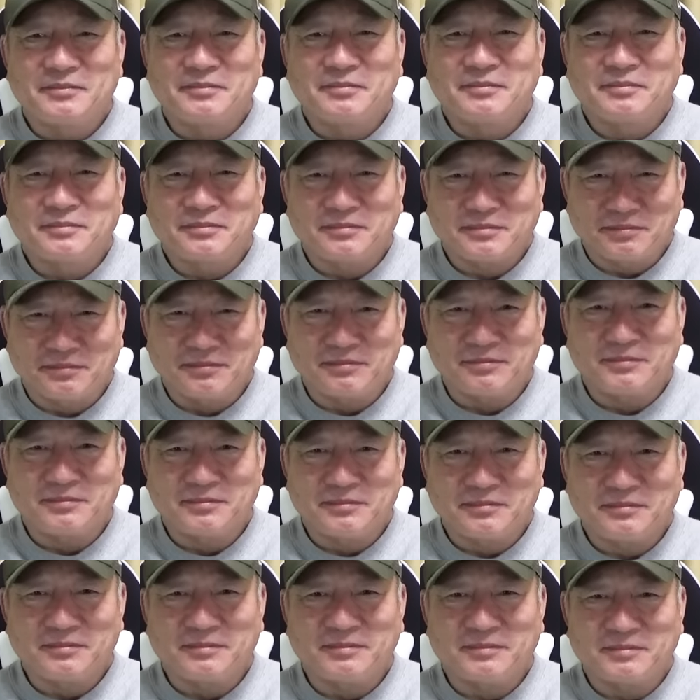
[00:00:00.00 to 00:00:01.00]
2
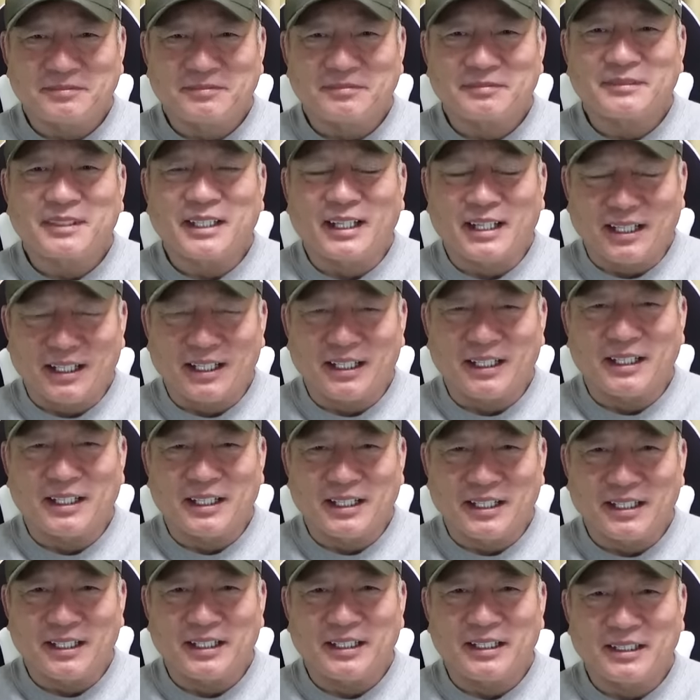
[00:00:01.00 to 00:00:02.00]
年連続そ
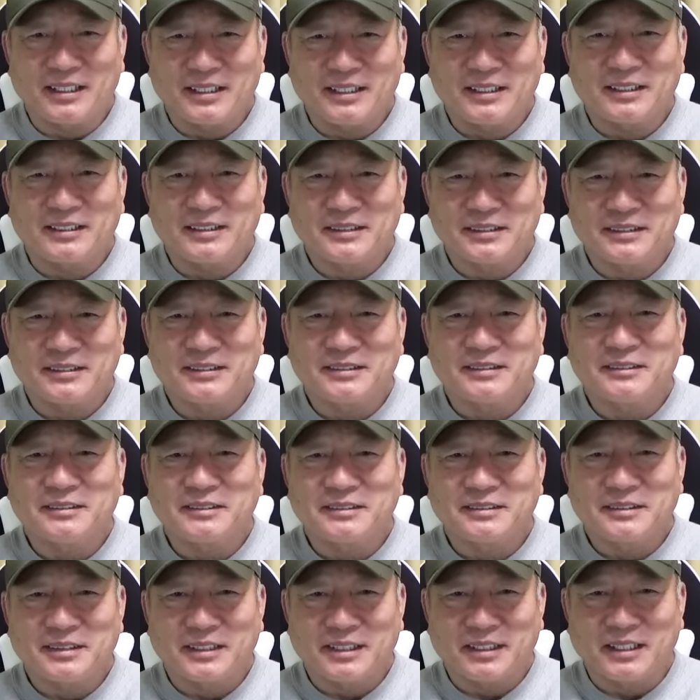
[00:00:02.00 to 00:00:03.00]
ういったような成績の
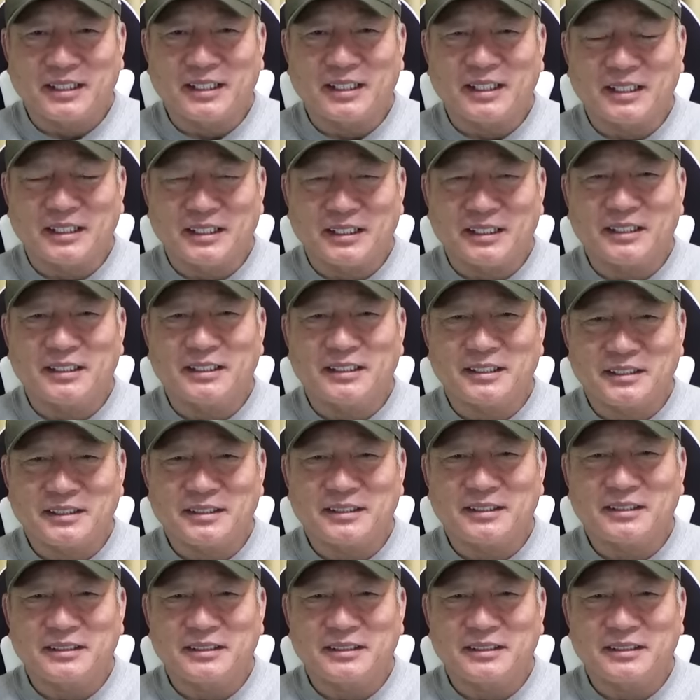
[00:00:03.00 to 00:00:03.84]
チームにっていうと、